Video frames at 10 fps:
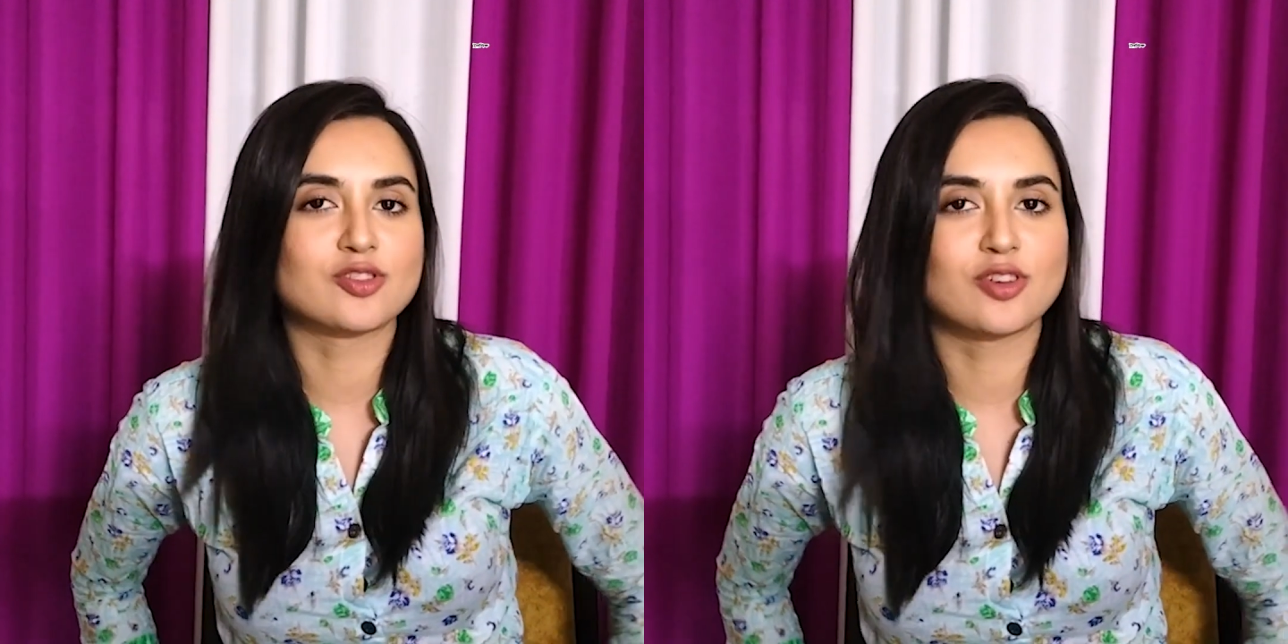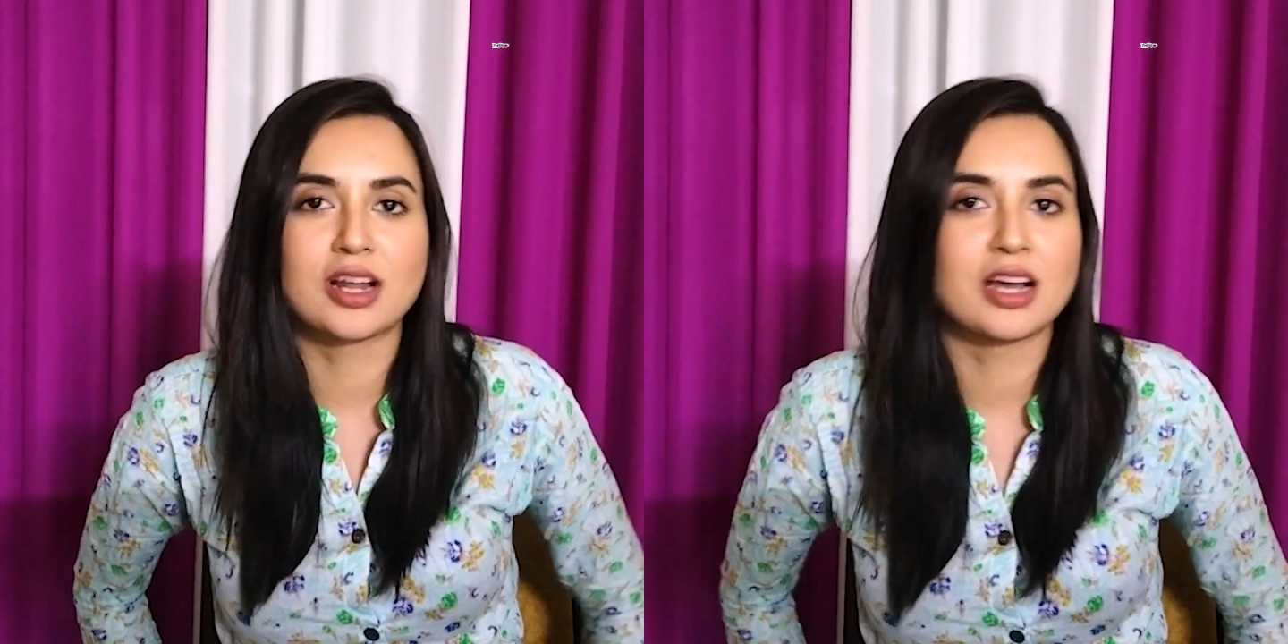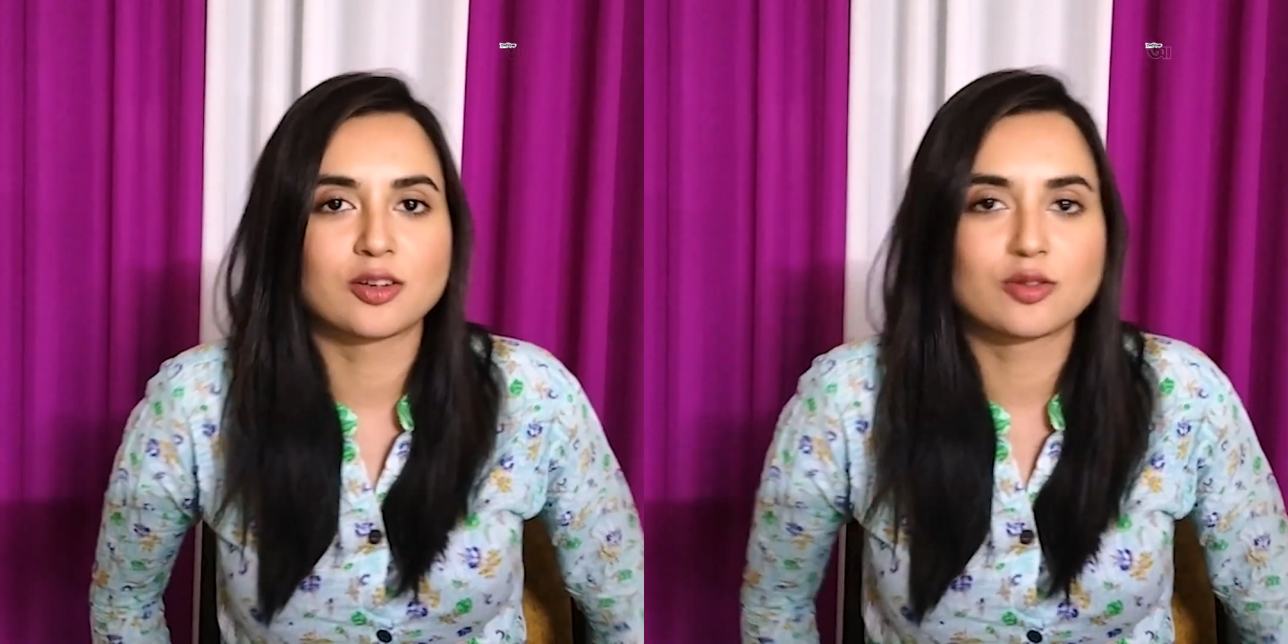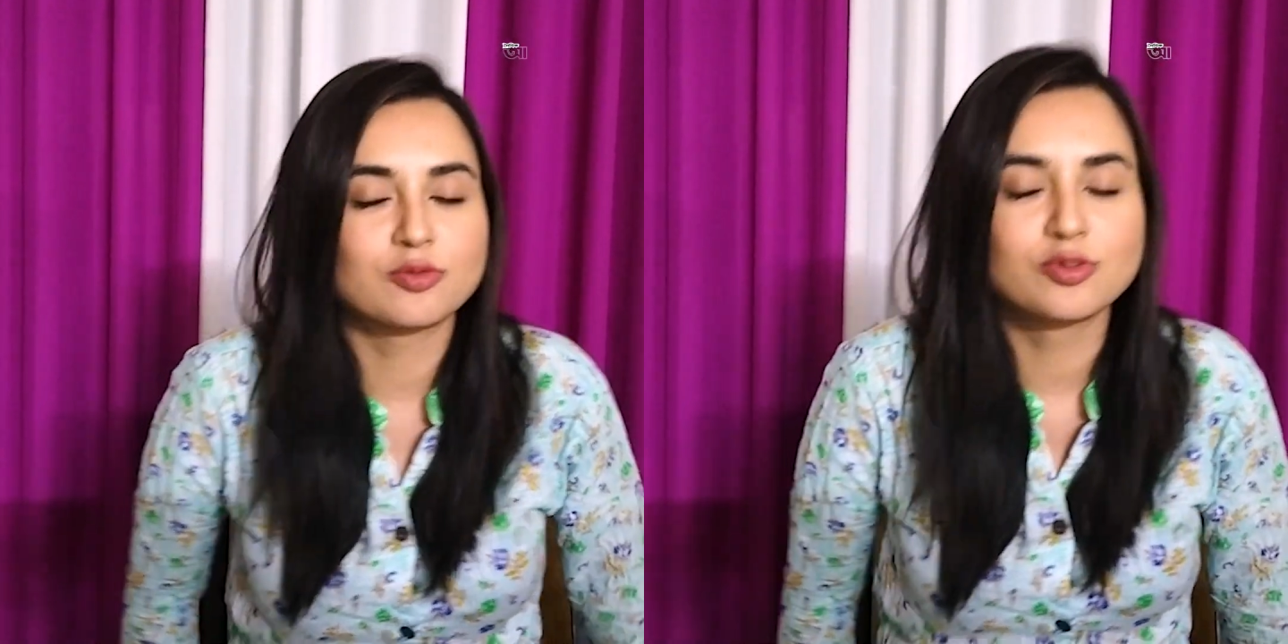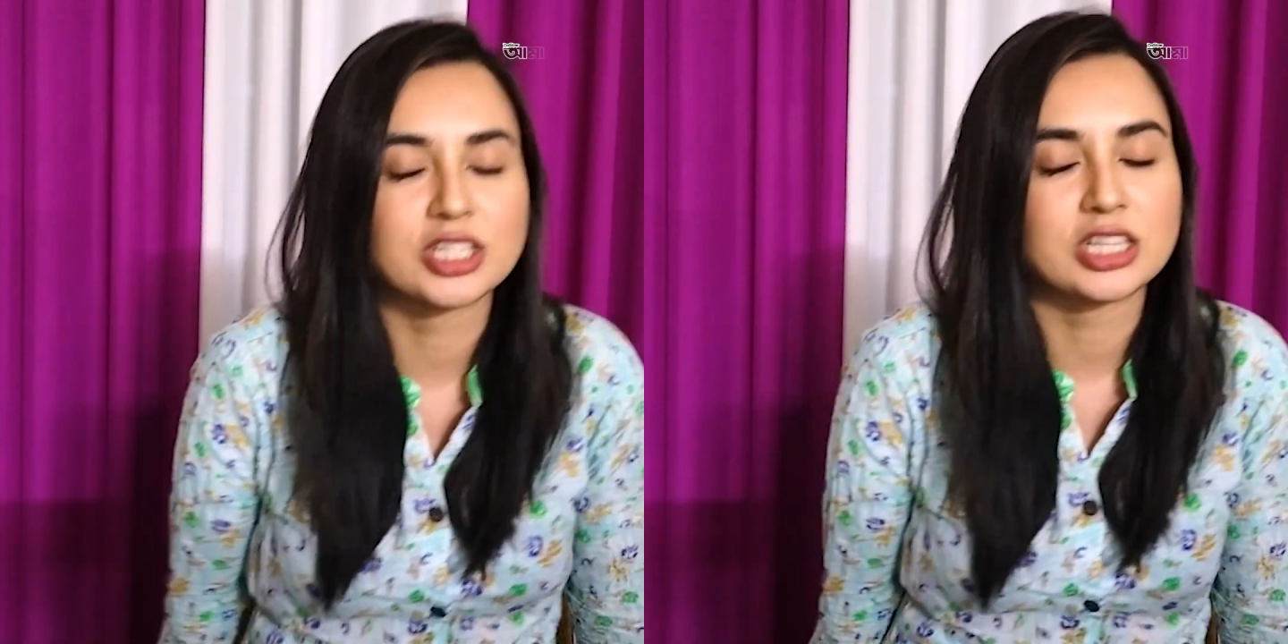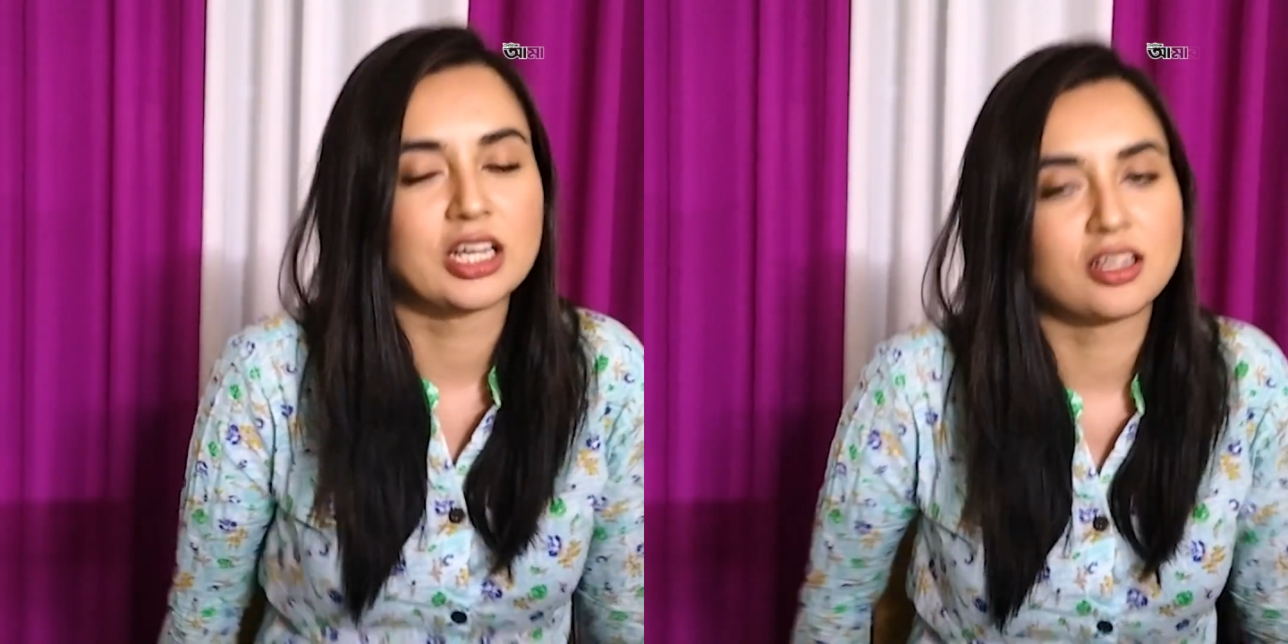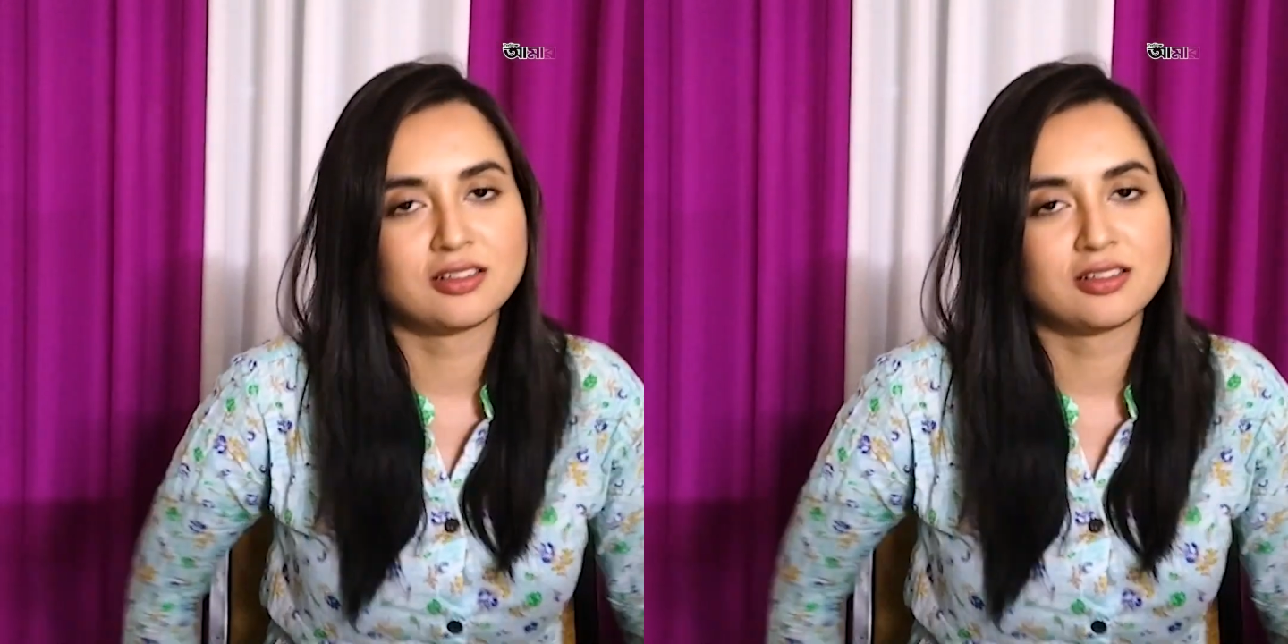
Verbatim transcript: নিউজ করা উচিত না